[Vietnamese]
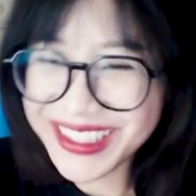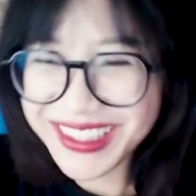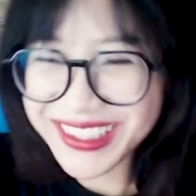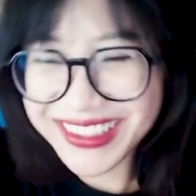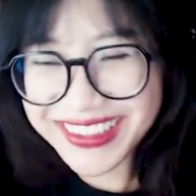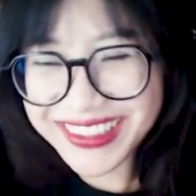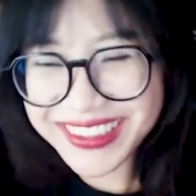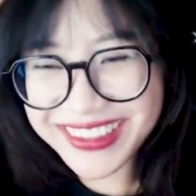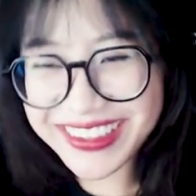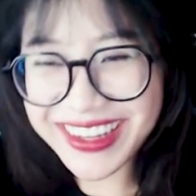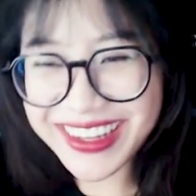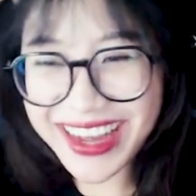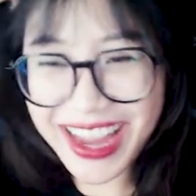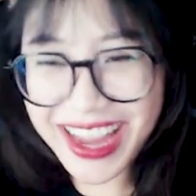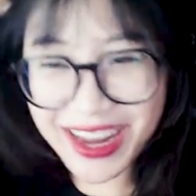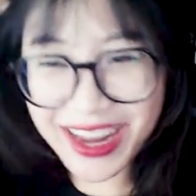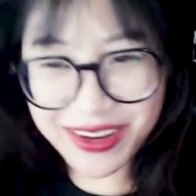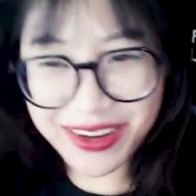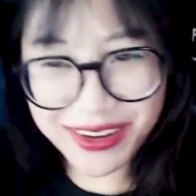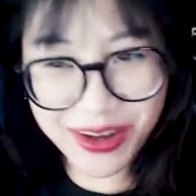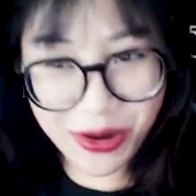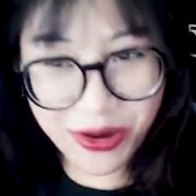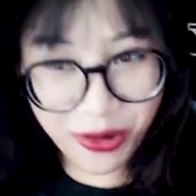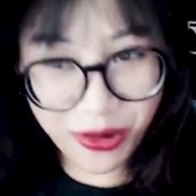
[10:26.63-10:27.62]
mình nghe
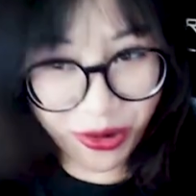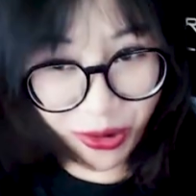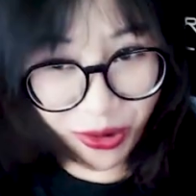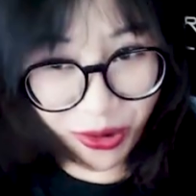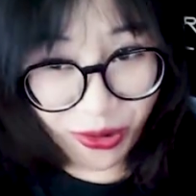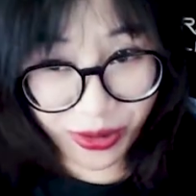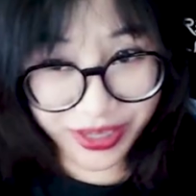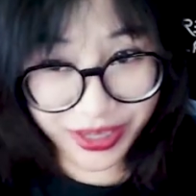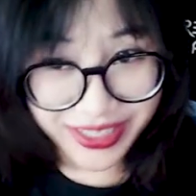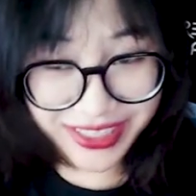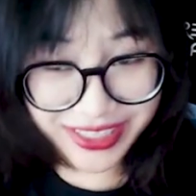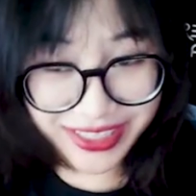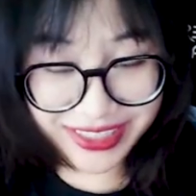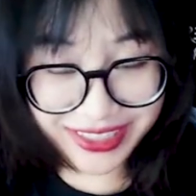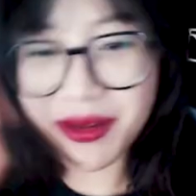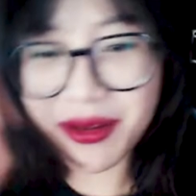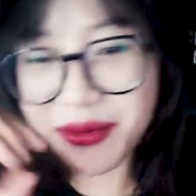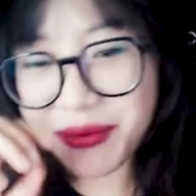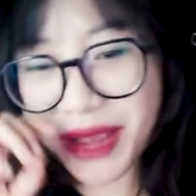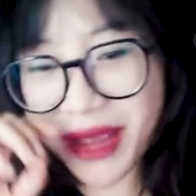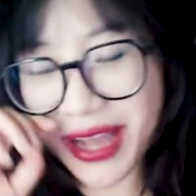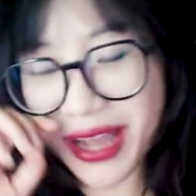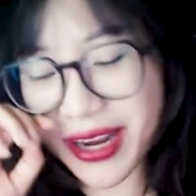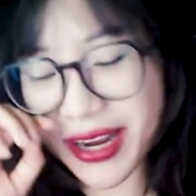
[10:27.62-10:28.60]
nó đau khổ đấy nhỉ
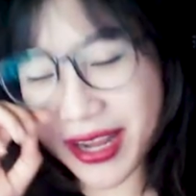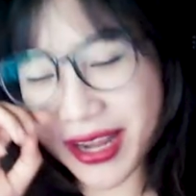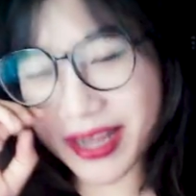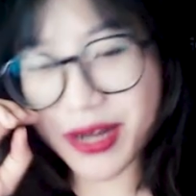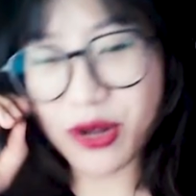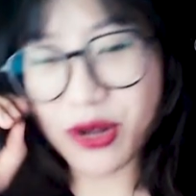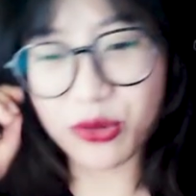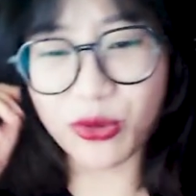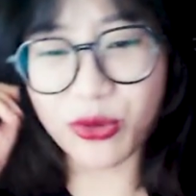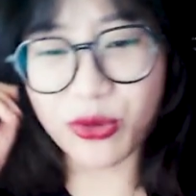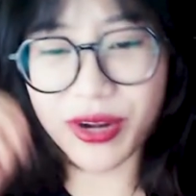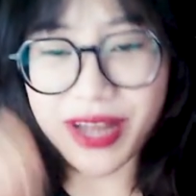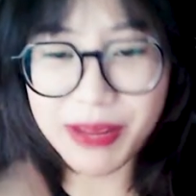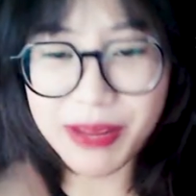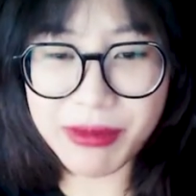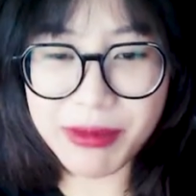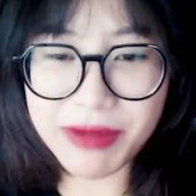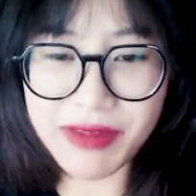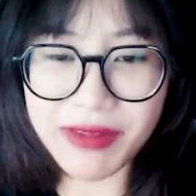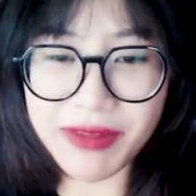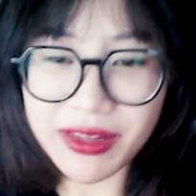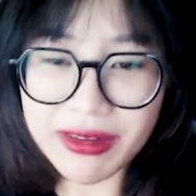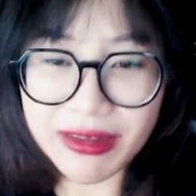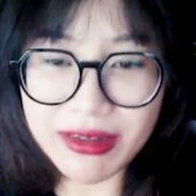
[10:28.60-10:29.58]
mẹ đến cái độ tuổi này
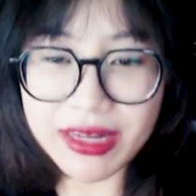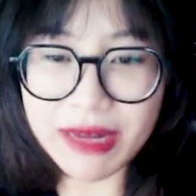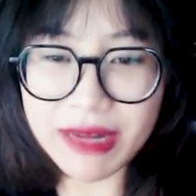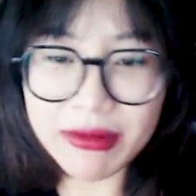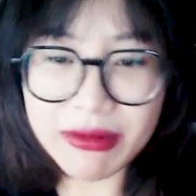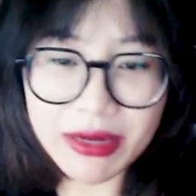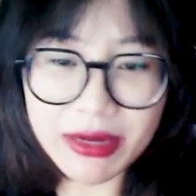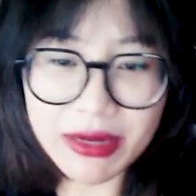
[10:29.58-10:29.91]
mình phải thừa nhận đấy các